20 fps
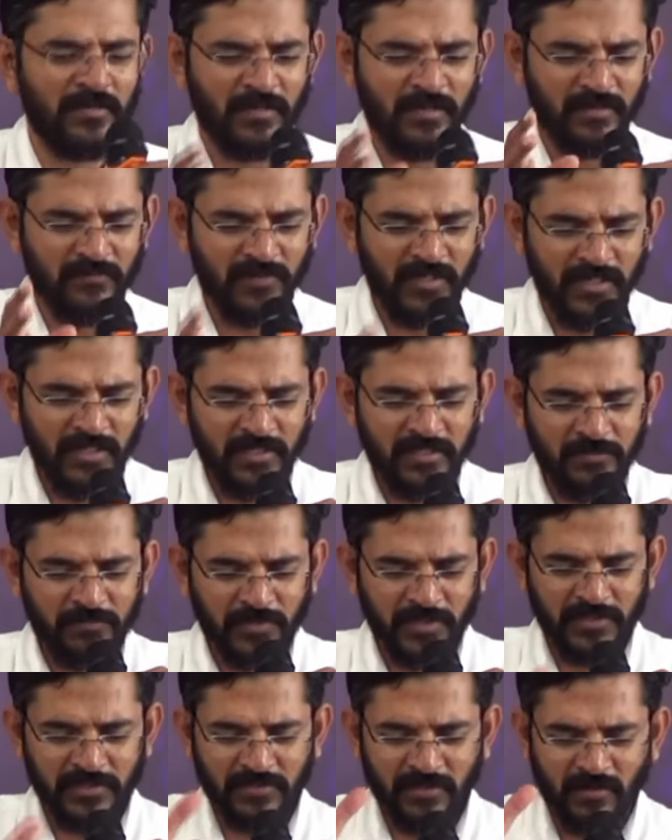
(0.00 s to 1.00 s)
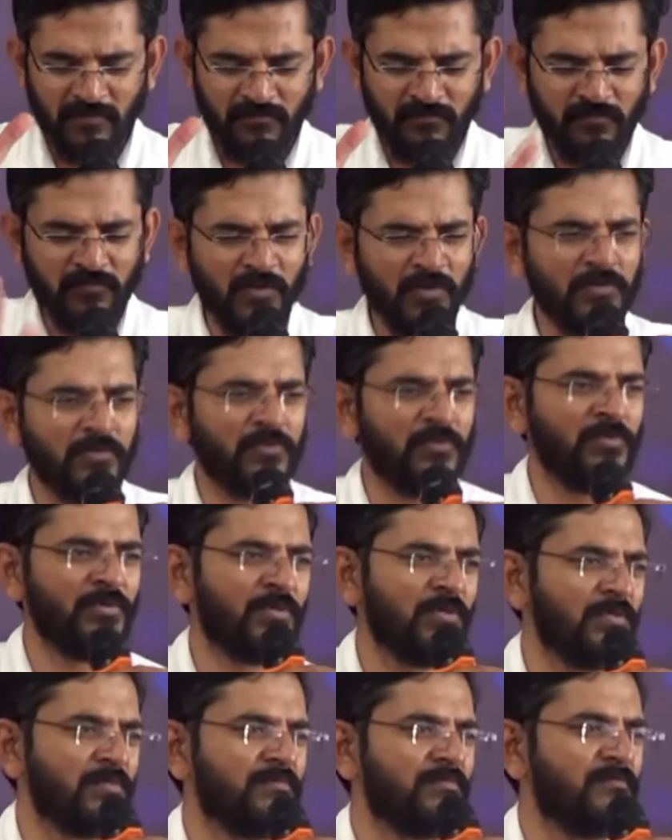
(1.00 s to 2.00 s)
நாங்கள் வண்டியை நிப்பாட்டிட்டோம் அவ்வளோ
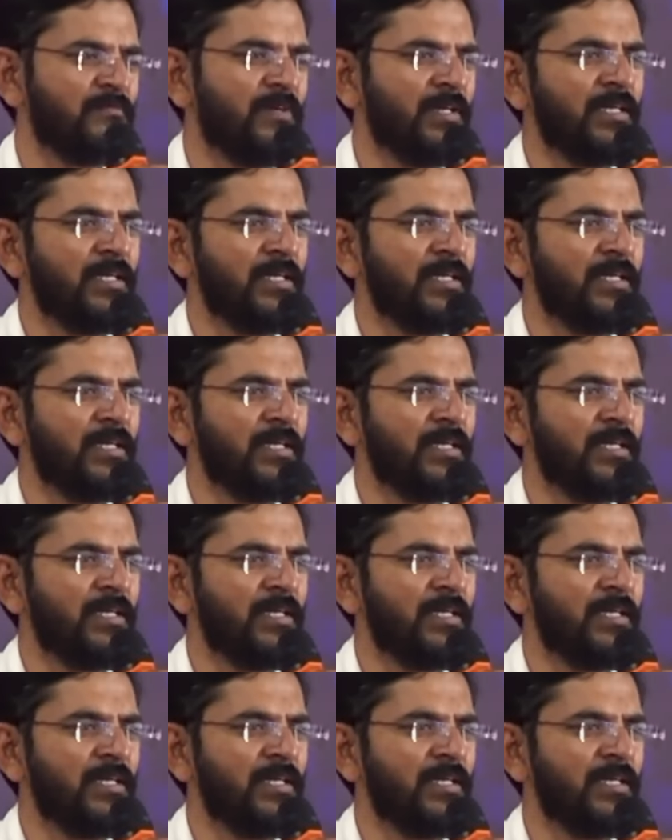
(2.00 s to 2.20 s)
கூட்டம்